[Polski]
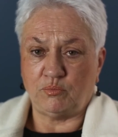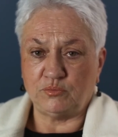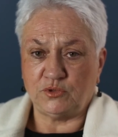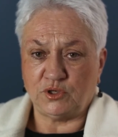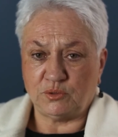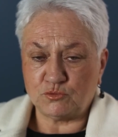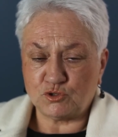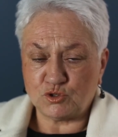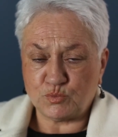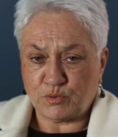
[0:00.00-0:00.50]
nie
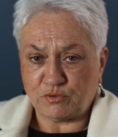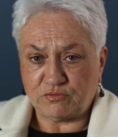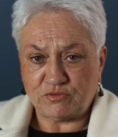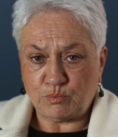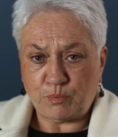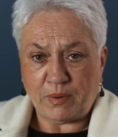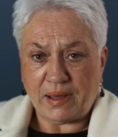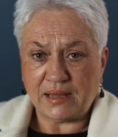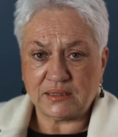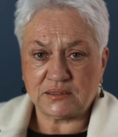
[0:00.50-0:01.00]
wiem, czy po
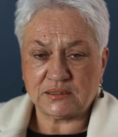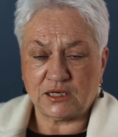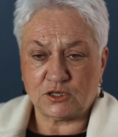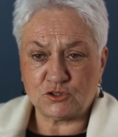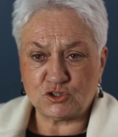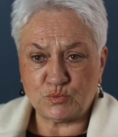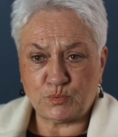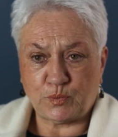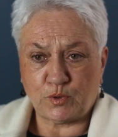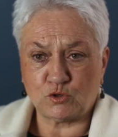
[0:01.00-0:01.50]

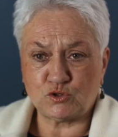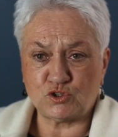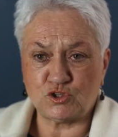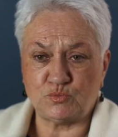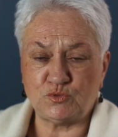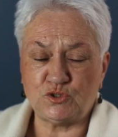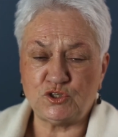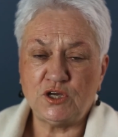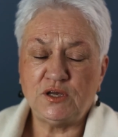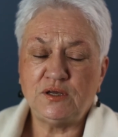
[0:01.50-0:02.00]
wypadkach, czy po
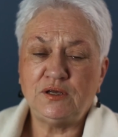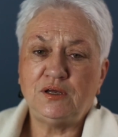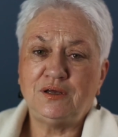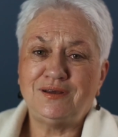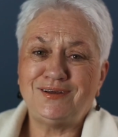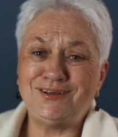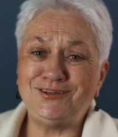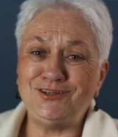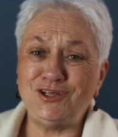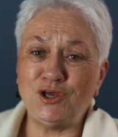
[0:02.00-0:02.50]
czymś i